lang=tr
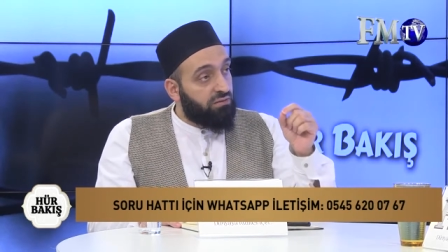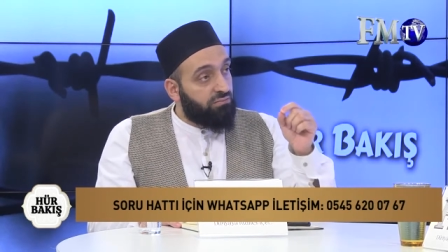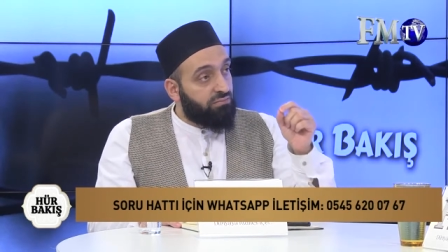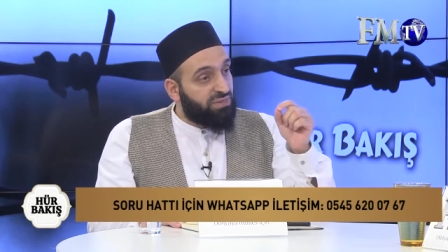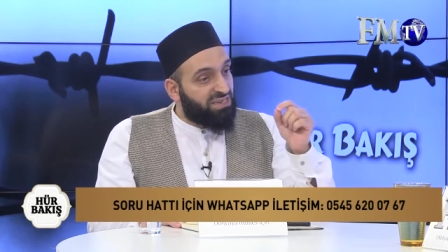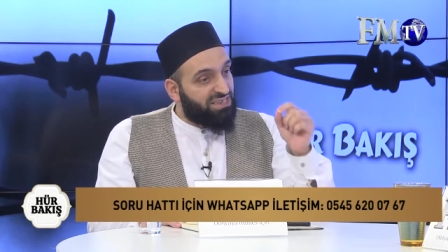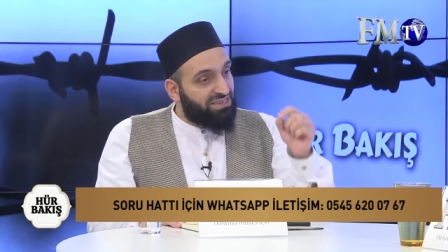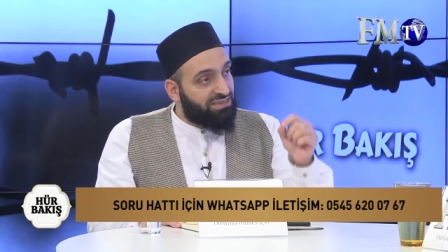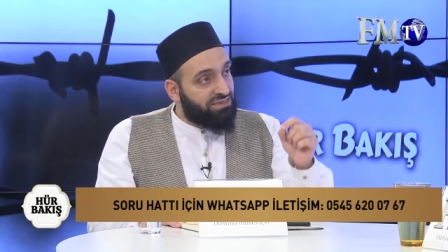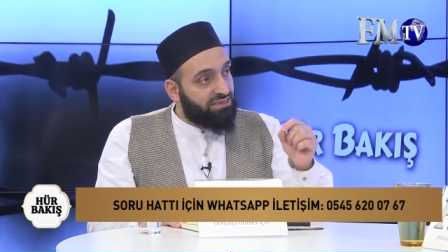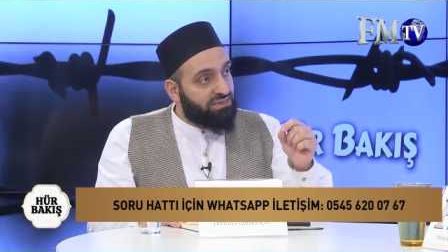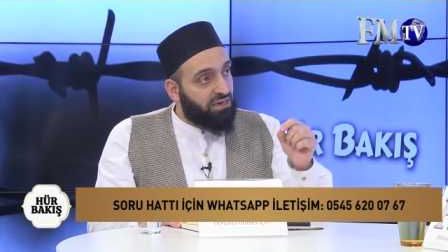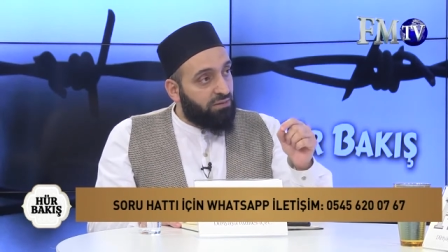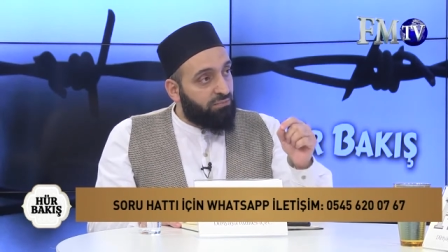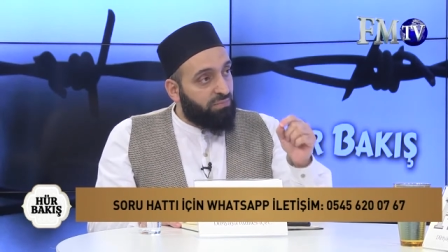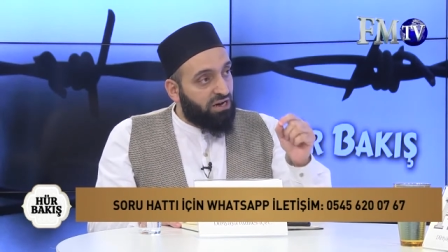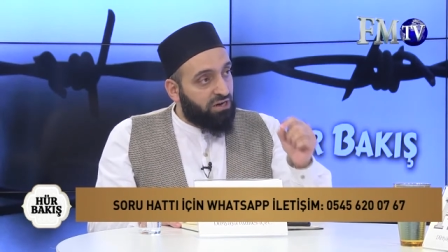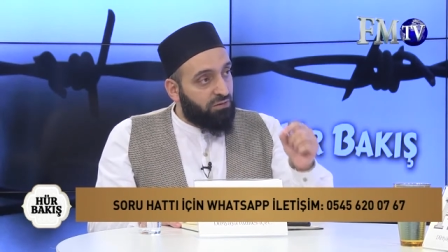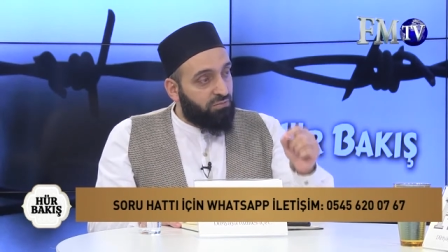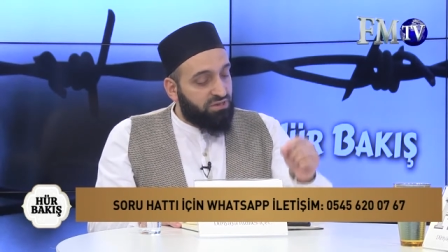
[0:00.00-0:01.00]
bir kıza
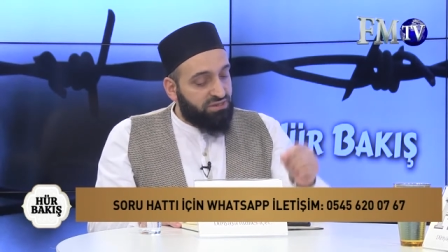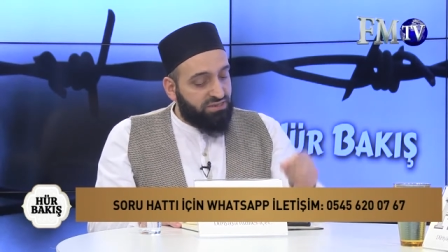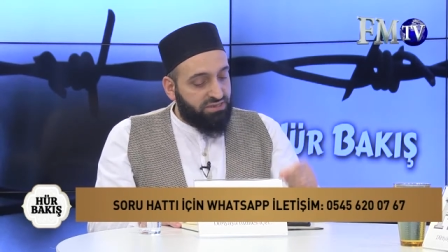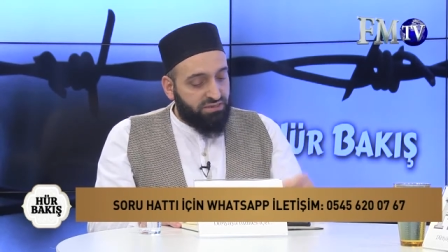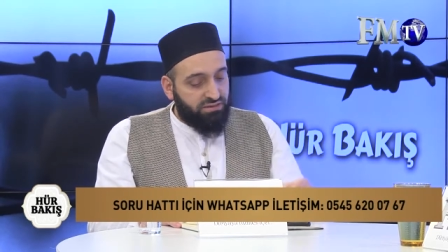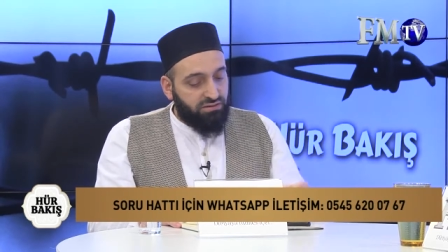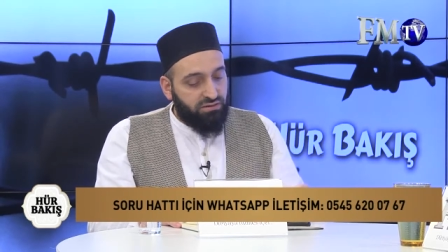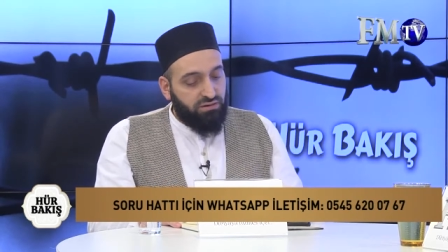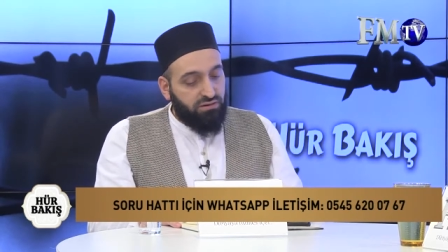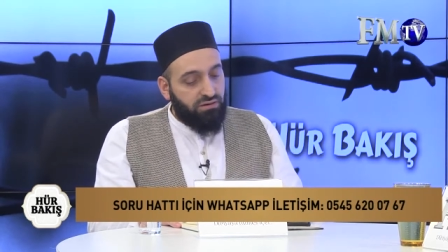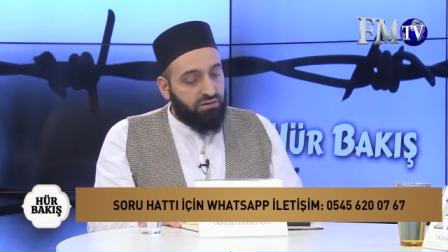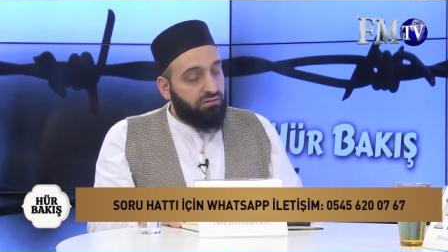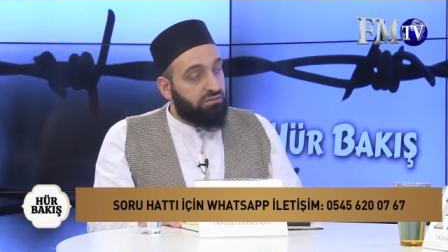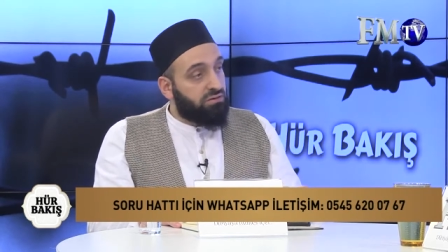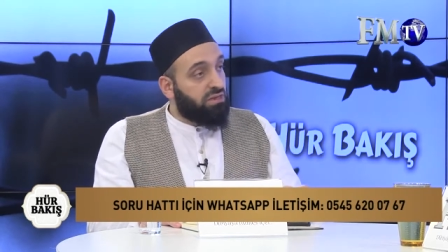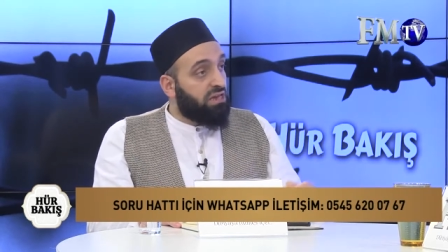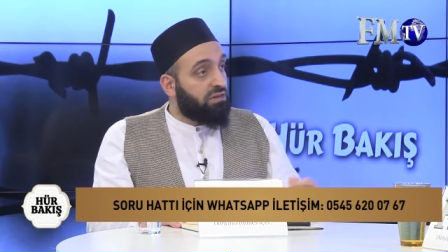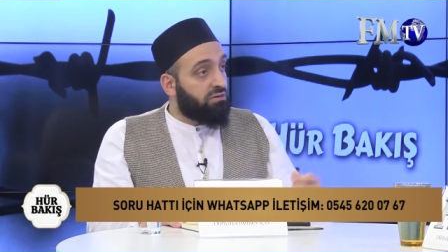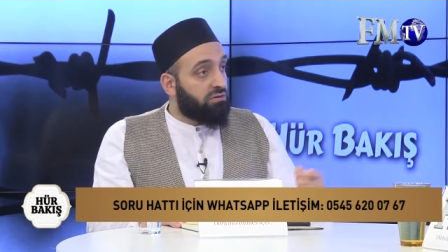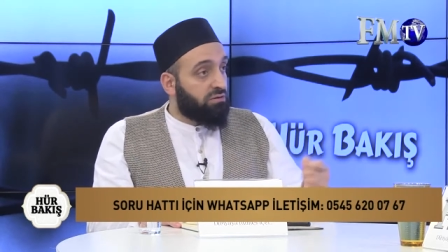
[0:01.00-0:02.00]

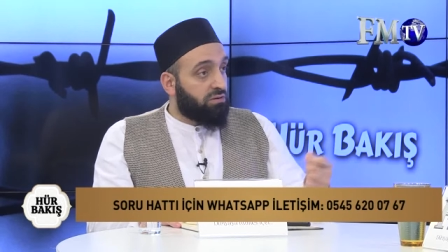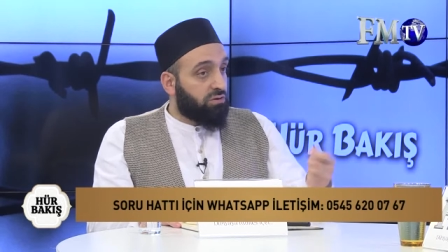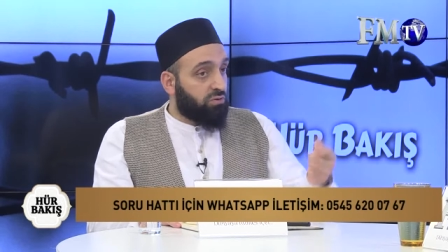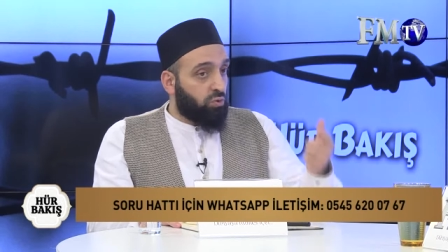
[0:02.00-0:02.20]
bakmasından